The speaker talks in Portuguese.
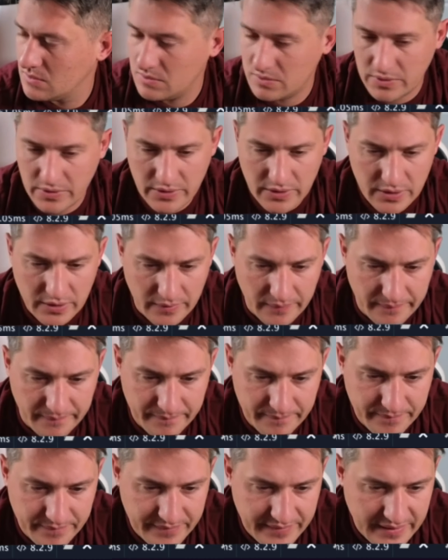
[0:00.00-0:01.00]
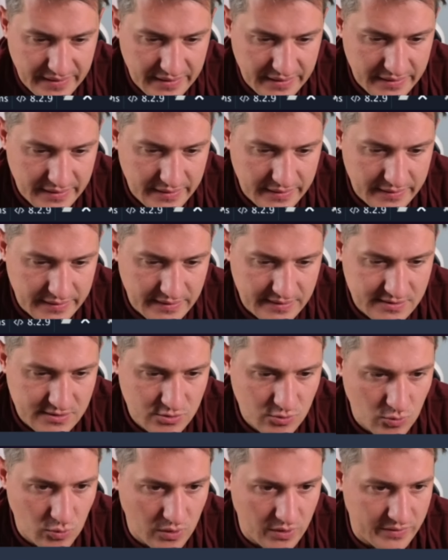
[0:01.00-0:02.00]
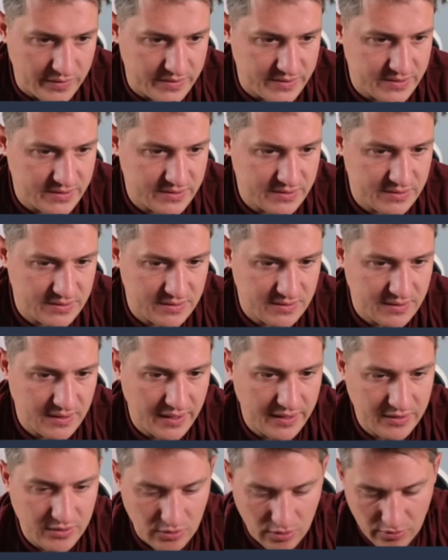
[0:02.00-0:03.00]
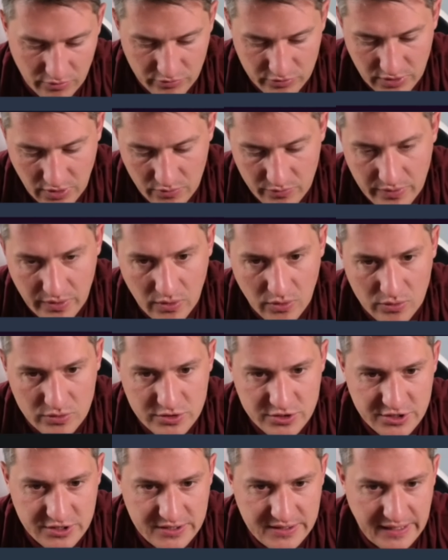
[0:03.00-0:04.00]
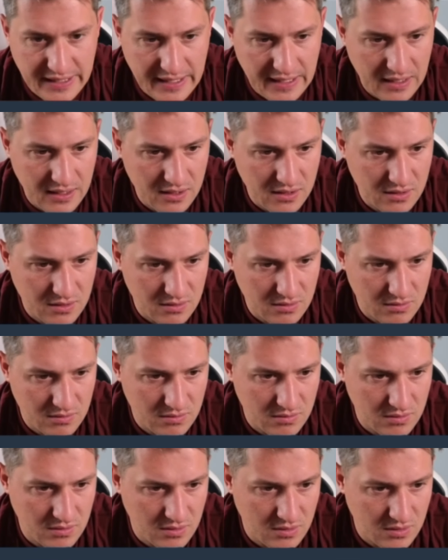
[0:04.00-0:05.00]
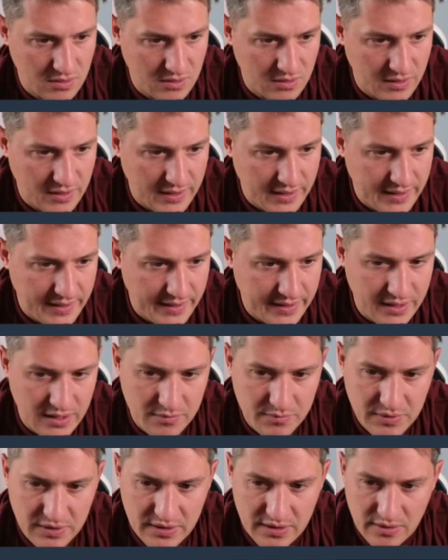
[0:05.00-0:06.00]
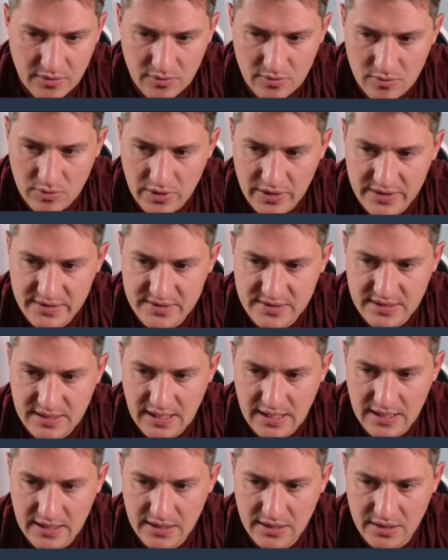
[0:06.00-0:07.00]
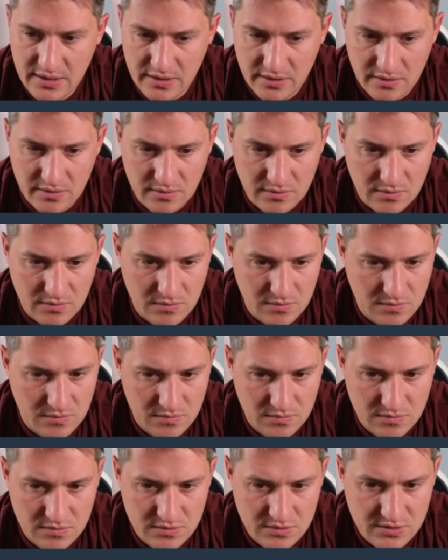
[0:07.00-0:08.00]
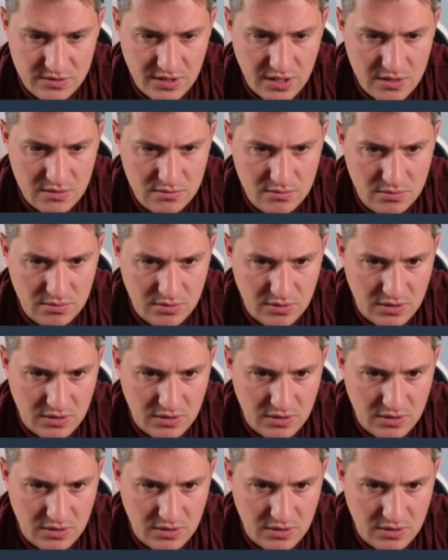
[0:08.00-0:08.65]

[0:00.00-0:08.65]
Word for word: Aqui. Nas queries. Né? Então eu vou dar um reload de tela. Ele me deu esse cara aqui. Certo?